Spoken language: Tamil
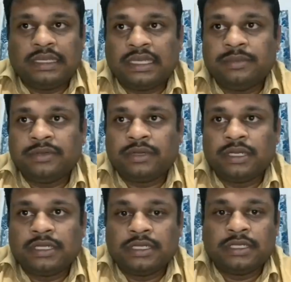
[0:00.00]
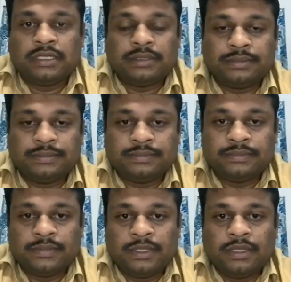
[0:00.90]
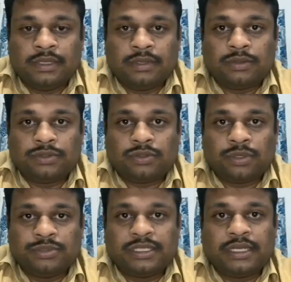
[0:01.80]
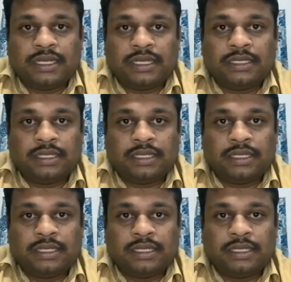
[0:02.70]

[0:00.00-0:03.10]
கரீம் அவர்களுக்கு கொஞ்சம் உடம்பு சரியில்லை